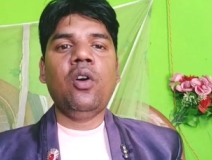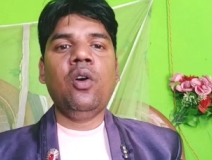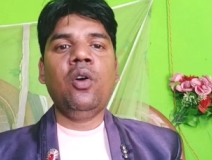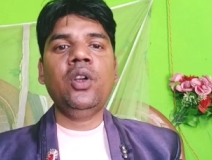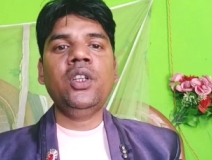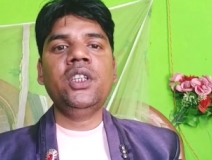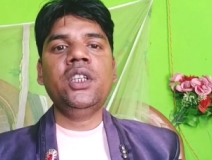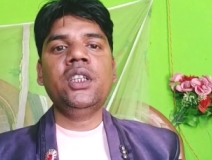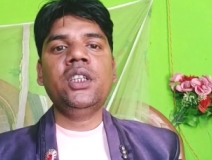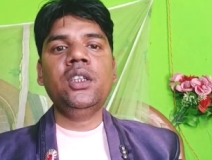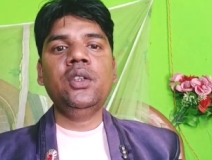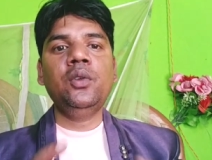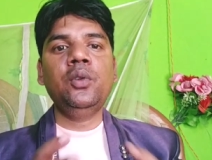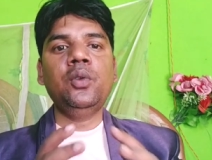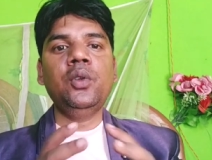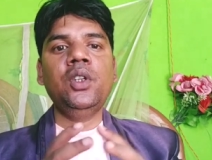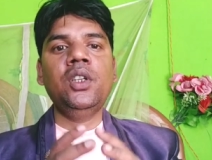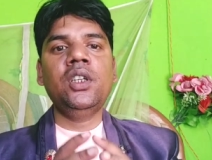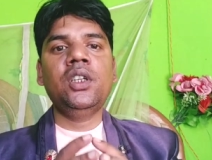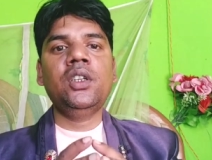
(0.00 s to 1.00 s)
और जे की
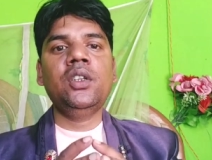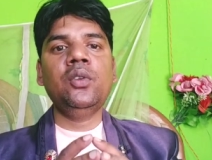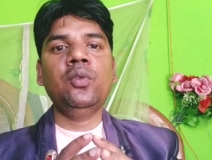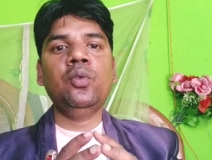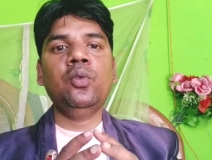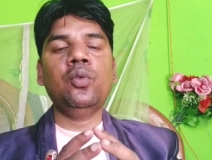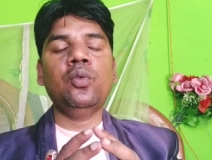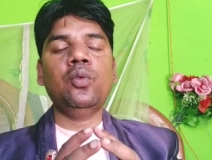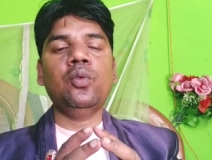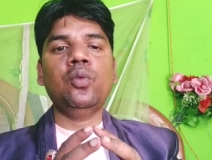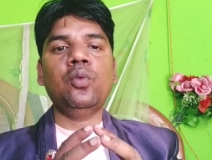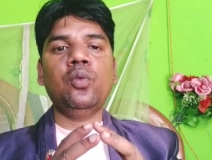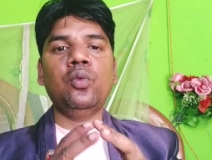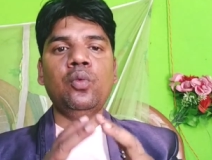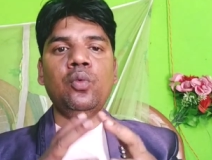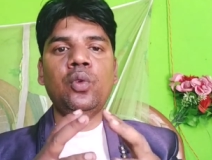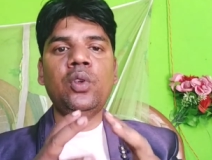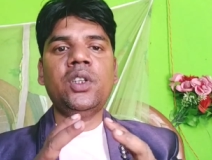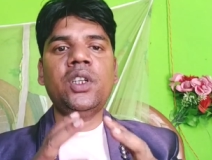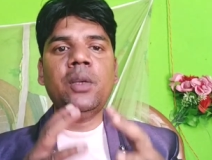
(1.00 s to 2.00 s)
इनके
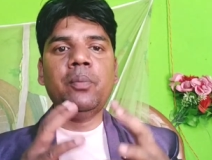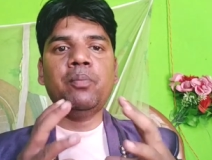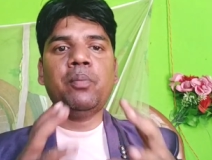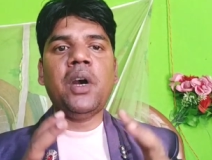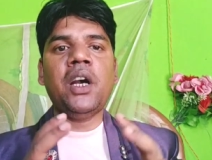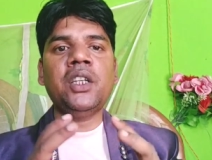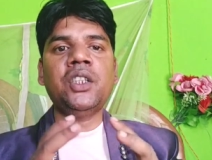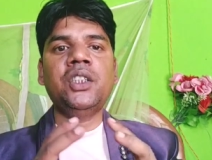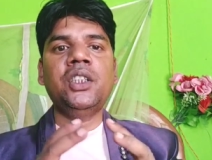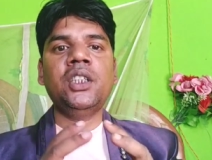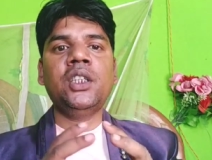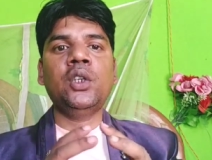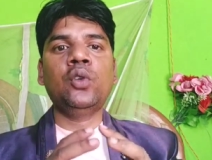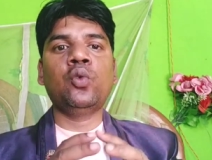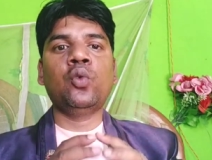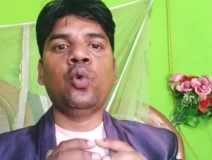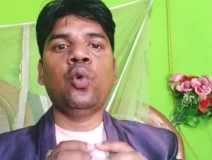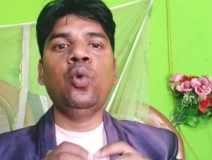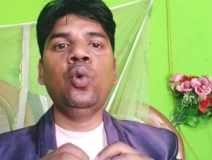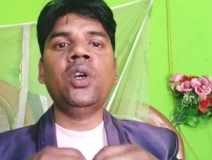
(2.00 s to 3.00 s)
उनके पास जे की
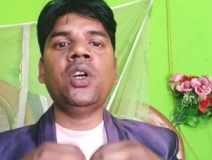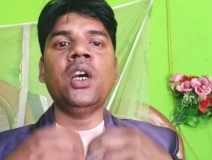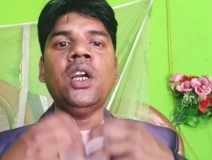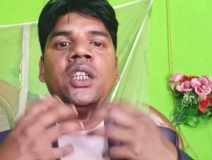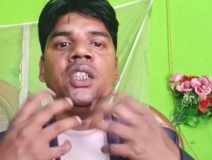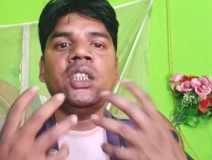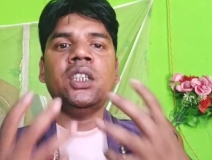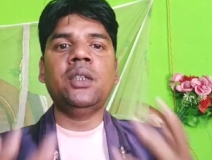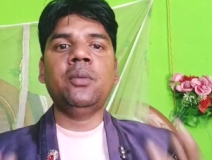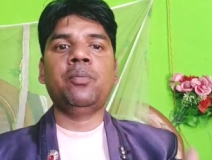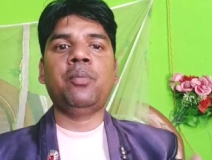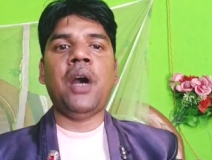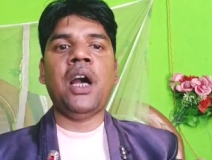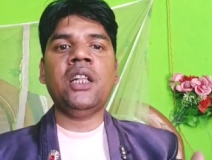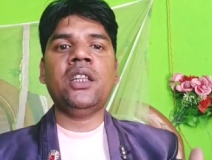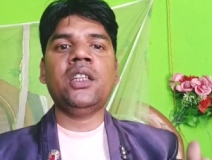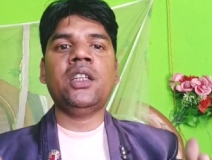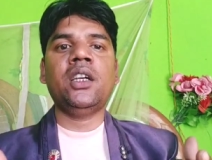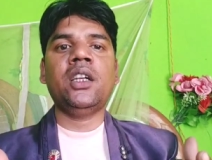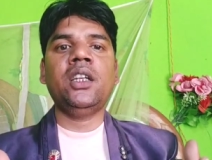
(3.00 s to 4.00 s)
खुलकर जे की
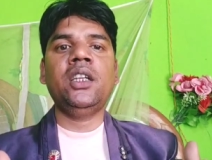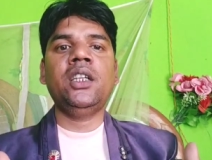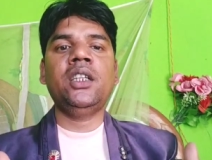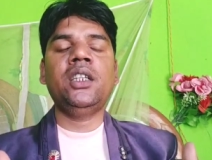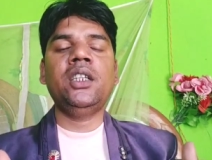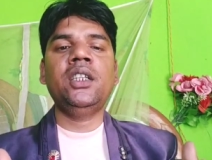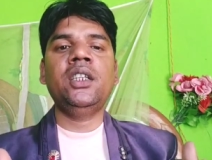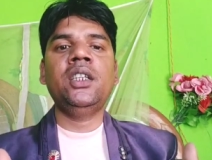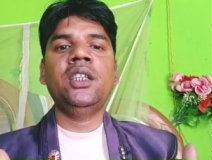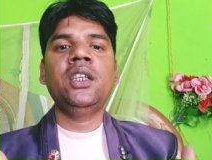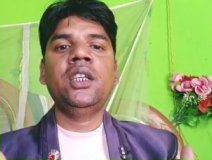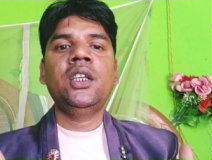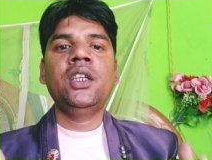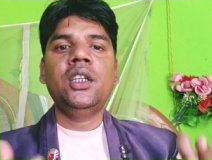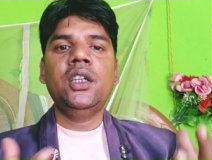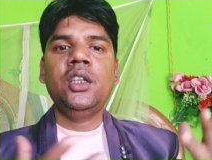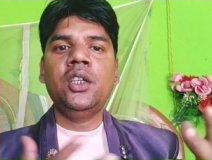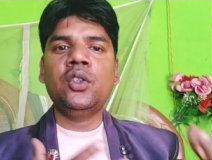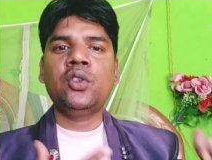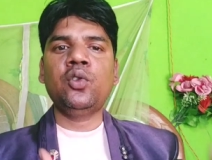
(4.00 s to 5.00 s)
बात करने की
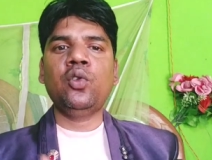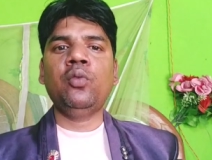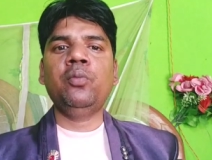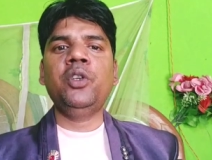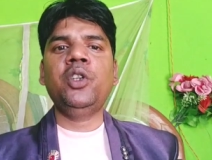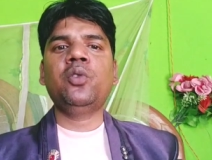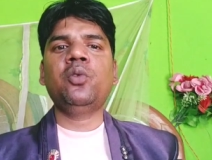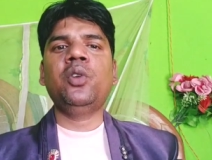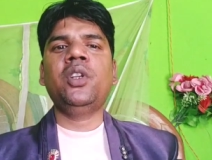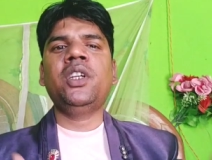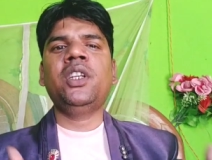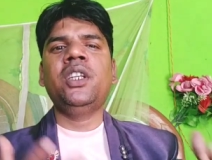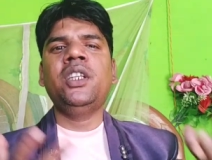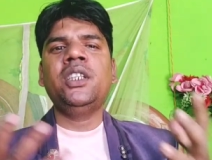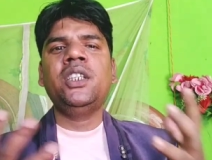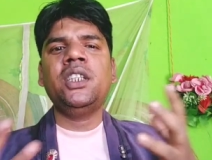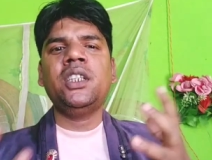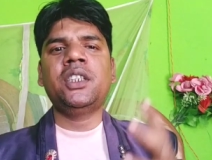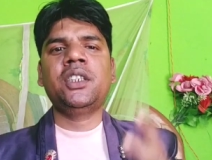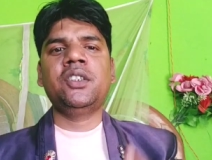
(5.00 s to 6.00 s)
इकोनॉमी को ले
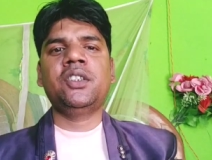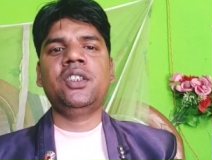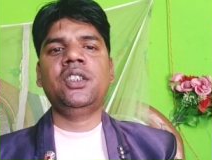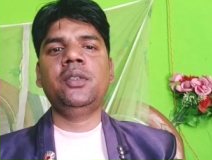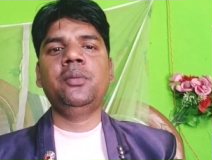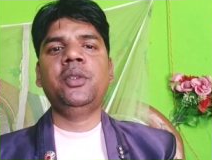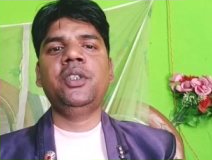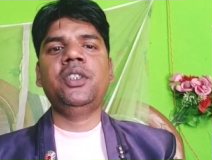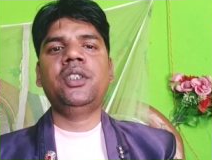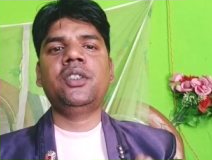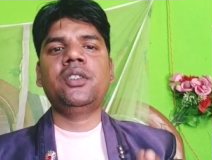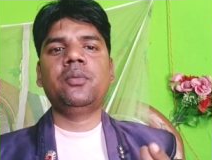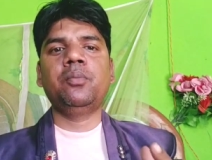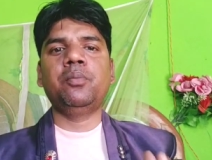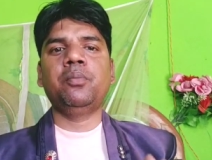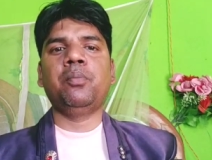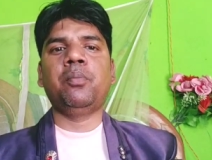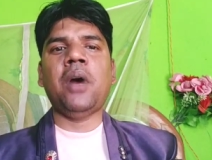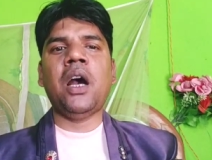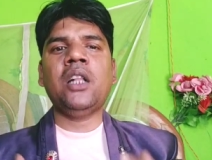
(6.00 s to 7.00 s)
लीजिए किसी भी
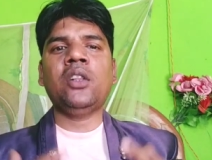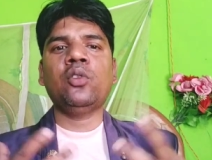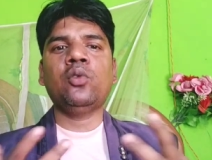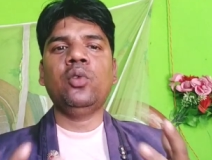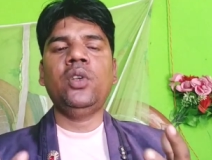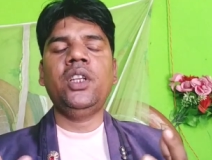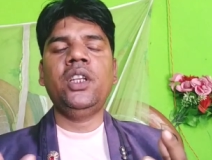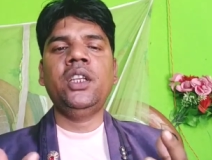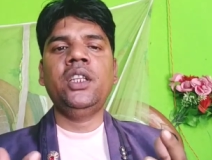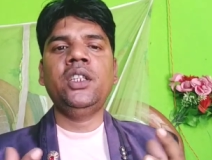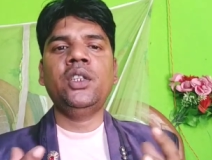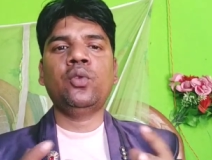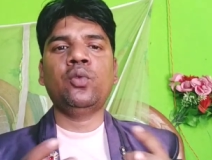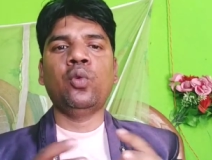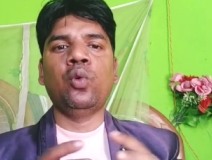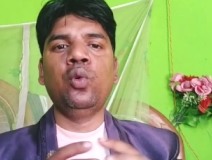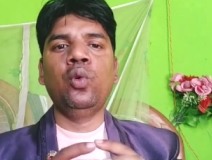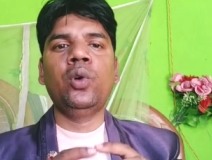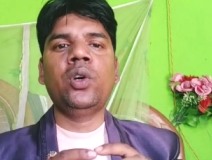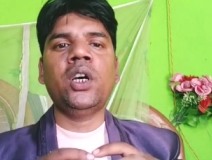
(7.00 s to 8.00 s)
बात को ले लीजिए
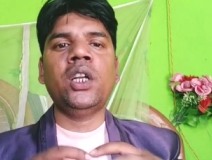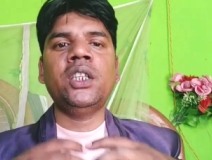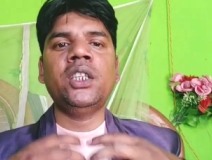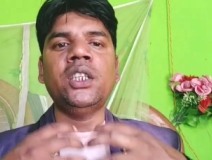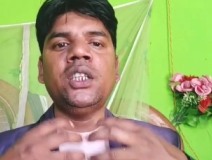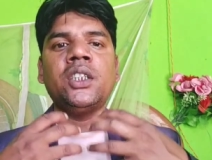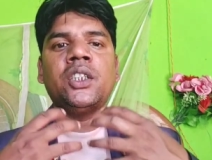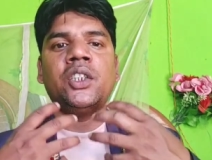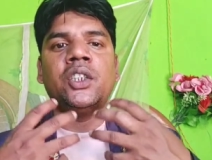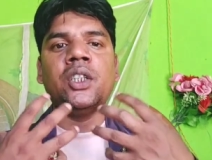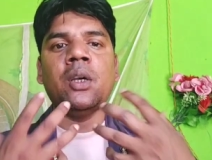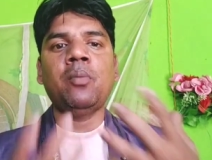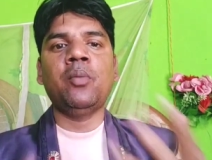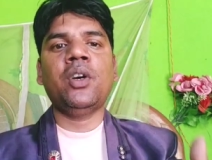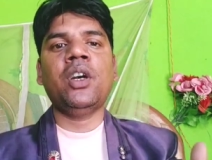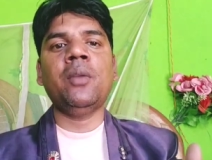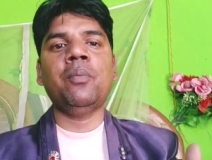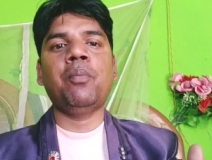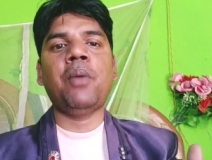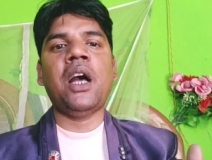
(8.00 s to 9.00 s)
खुलकर जी की
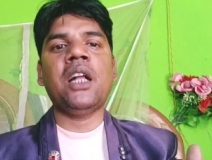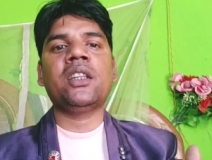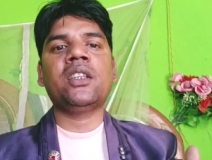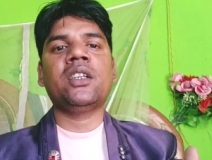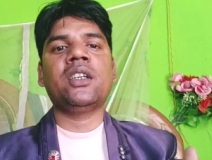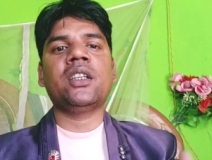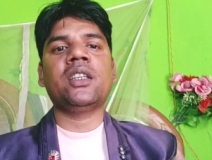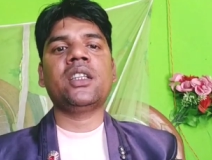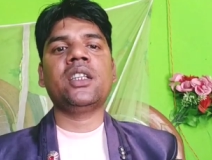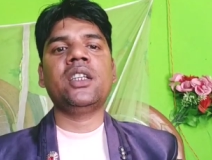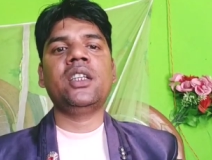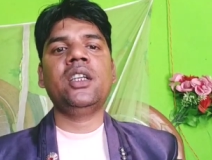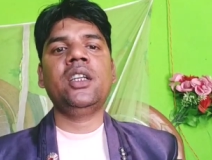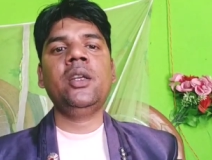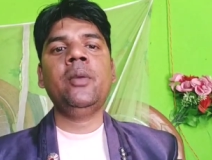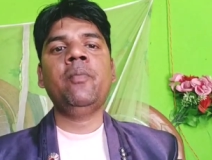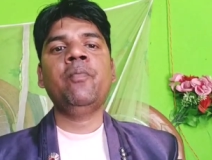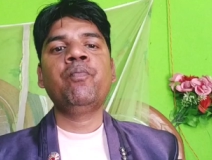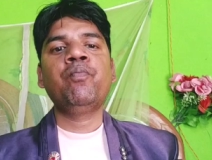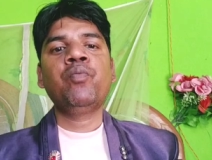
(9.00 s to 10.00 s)
जमकर बात करते
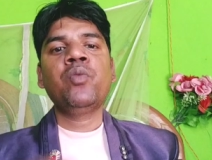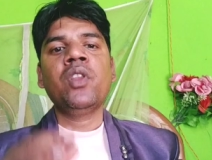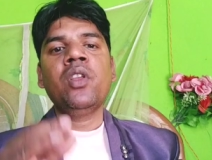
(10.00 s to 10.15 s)
हैं